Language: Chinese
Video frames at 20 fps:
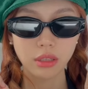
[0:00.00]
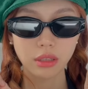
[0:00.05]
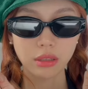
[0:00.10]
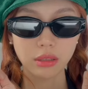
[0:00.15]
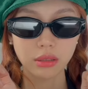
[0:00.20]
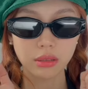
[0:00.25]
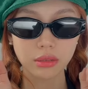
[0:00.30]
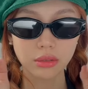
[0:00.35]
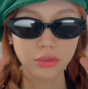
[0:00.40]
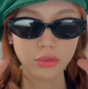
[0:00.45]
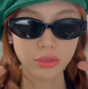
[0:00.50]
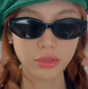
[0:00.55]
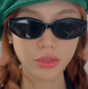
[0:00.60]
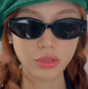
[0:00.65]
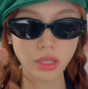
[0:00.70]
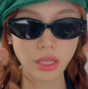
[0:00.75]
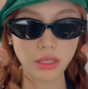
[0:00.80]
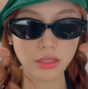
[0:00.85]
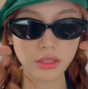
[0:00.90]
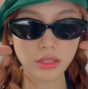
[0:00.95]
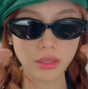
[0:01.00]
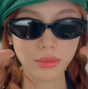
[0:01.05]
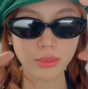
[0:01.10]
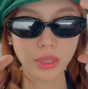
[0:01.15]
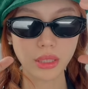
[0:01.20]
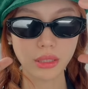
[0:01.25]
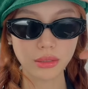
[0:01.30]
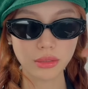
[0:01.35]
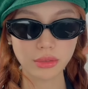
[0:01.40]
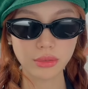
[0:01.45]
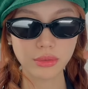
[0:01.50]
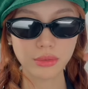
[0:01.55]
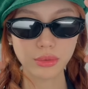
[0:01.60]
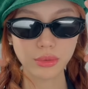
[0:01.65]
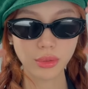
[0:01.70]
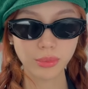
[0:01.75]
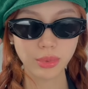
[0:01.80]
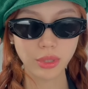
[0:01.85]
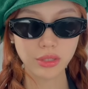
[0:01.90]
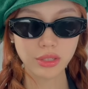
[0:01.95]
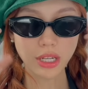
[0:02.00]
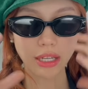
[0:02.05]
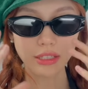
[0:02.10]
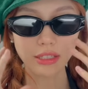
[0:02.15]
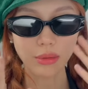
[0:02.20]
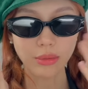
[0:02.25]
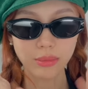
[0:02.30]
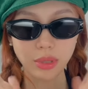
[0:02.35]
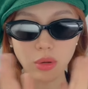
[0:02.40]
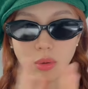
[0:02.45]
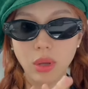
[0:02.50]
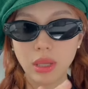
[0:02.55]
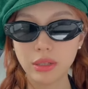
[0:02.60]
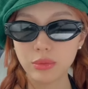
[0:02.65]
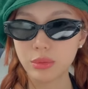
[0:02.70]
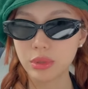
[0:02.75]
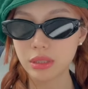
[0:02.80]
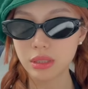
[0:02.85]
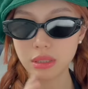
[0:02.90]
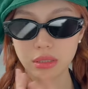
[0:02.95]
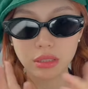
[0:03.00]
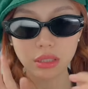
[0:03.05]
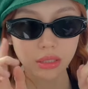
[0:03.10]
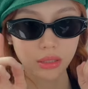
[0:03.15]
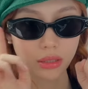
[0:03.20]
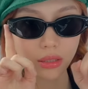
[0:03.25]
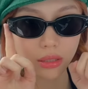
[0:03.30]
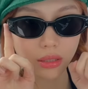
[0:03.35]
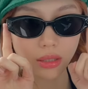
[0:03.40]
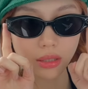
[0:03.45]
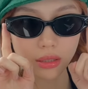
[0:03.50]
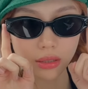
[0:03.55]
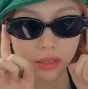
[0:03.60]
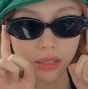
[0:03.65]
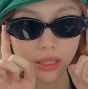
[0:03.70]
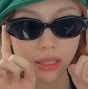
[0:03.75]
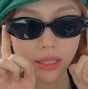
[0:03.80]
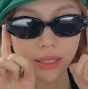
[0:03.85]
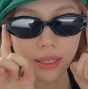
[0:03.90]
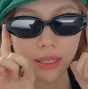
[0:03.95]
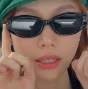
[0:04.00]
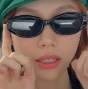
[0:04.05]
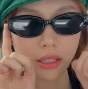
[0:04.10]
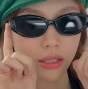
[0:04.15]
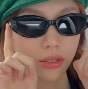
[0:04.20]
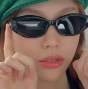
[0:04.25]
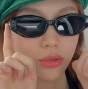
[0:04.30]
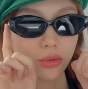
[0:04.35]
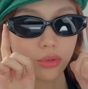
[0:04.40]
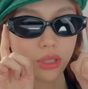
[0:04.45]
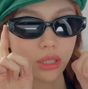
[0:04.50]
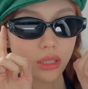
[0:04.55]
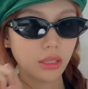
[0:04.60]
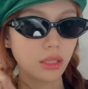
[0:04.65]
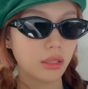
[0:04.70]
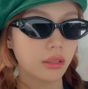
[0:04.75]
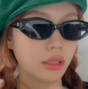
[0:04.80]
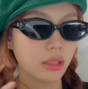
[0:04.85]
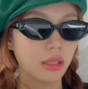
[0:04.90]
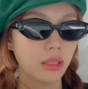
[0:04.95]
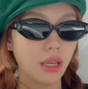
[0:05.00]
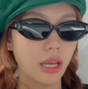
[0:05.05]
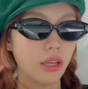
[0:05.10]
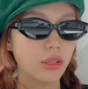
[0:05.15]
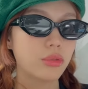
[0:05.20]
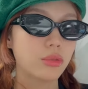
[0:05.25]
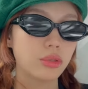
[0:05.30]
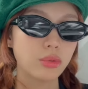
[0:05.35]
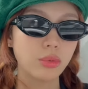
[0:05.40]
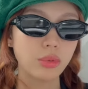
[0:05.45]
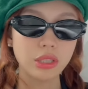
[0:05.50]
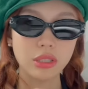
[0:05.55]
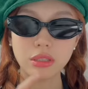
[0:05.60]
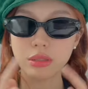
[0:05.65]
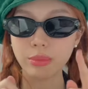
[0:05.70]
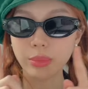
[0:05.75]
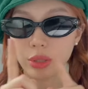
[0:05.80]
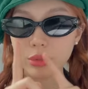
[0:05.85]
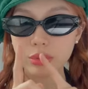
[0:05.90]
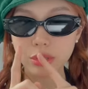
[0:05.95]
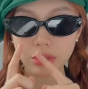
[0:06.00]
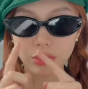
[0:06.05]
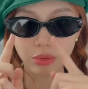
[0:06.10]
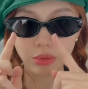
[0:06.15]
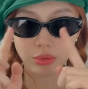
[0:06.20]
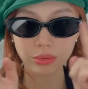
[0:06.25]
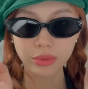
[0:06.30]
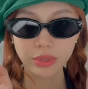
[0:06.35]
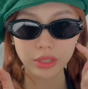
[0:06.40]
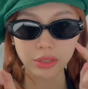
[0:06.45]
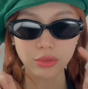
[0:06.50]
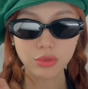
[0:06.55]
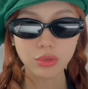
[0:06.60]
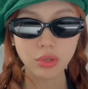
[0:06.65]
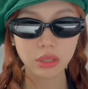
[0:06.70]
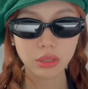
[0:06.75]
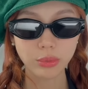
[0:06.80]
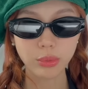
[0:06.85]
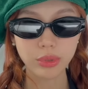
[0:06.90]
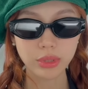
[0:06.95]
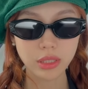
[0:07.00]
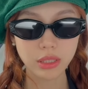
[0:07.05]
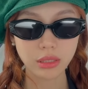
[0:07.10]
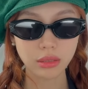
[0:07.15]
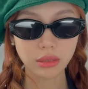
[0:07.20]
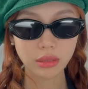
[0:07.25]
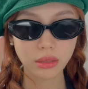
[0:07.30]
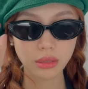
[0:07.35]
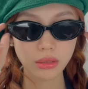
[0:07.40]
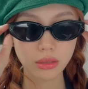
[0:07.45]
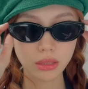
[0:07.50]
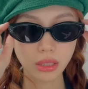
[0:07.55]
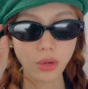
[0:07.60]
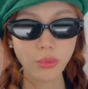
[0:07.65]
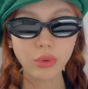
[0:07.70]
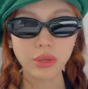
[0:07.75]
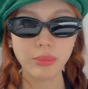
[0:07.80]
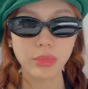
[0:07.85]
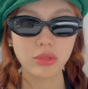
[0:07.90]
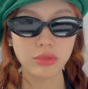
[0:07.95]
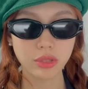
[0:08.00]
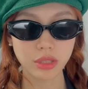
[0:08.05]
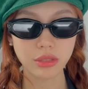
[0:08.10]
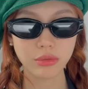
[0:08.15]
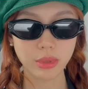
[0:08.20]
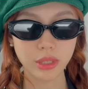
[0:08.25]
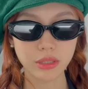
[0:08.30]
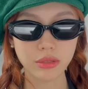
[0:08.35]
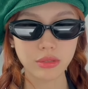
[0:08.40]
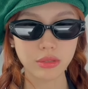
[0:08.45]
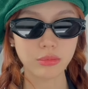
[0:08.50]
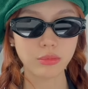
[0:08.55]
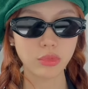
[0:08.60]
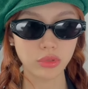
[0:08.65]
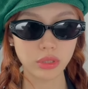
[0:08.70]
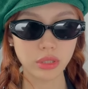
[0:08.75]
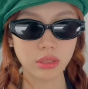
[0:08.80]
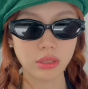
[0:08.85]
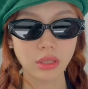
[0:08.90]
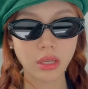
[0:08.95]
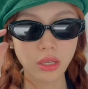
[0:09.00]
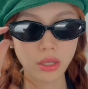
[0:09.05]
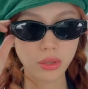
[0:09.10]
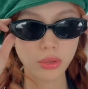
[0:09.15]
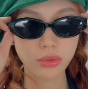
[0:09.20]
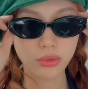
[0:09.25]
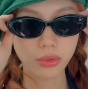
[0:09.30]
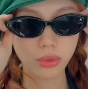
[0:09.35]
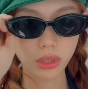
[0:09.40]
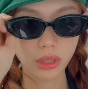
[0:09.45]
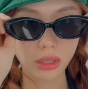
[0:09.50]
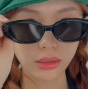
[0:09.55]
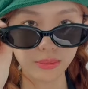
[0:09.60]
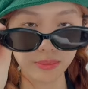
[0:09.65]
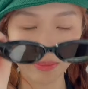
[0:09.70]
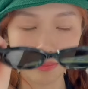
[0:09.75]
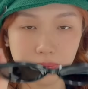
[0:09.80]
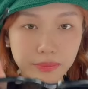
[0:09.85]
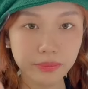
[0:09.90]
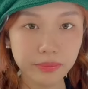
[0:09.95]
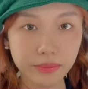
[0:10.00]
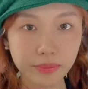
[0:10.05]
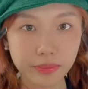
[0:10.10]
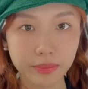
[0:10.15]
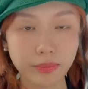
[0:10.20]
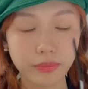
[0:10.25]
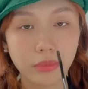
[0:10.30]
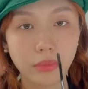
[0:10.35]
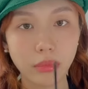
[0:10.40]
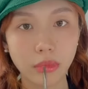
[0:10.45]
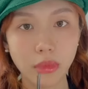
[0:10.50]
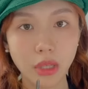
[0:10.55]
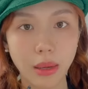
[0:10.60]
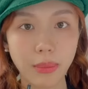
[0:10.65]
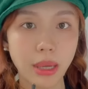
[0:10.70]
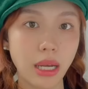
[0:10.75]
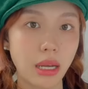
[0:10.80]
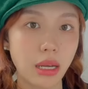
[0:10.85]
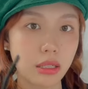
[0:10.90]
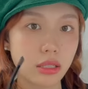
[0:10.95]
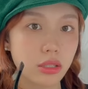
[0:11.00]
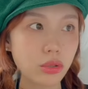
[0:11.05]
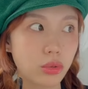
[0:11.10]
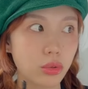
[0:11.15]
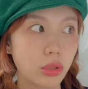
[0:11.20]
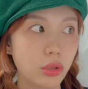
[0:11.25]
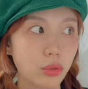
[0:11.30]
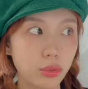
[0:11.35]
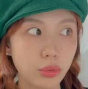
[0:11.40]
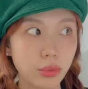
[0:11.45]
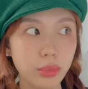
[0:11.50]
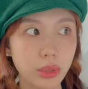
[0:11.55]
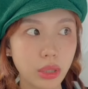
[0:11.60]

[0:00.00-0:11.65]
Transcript: 嗯，就是上上面。对，比较窄，下面比较宽的问题，这个是可以给你修正的。还有就是，我其实没有这种形状的墨镜，然后我也没有 Gentle Monster 的墨镜，所以哪怕是说伦敦